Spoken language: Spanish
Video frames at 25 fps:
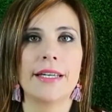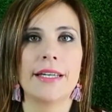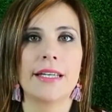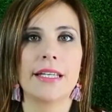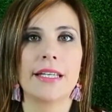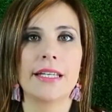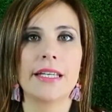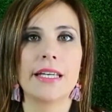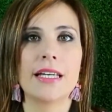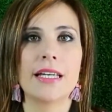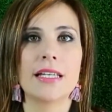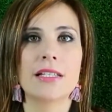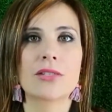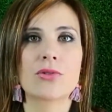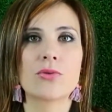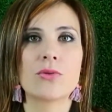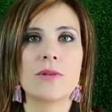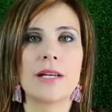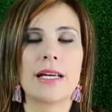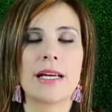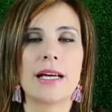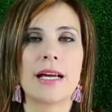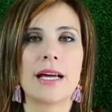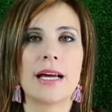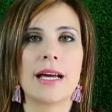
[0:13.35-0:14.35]
y es
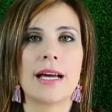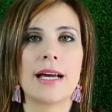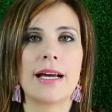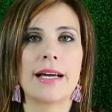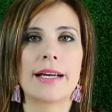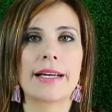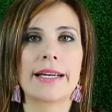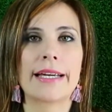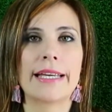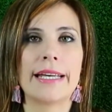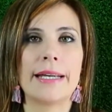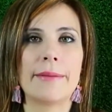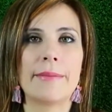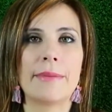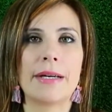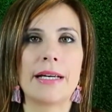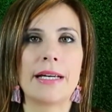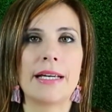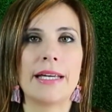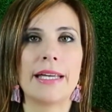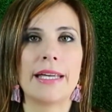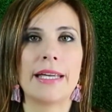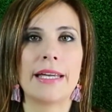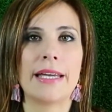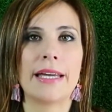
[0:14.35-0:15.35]
una crema
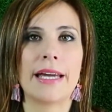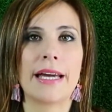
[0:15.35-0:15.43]
eh,